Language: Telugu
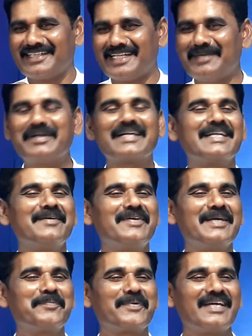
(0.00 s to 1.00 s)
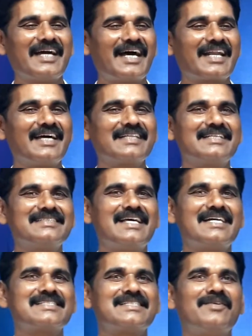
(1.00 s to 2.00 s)
నిమగ్నం అయిపోయి ఆరాధన
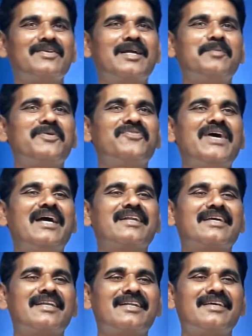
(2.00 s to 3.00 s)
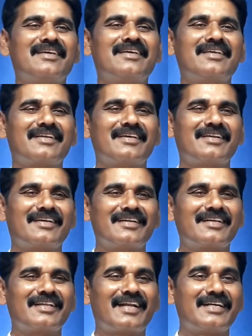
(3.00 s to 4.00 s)
చేస్తూ ఉన్నప్పుడు ఫ్యాన్ కిరికిరి కిరికిరి
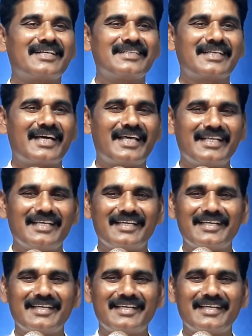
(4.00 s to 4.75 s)
కిరికిరి అంటుంది కానీ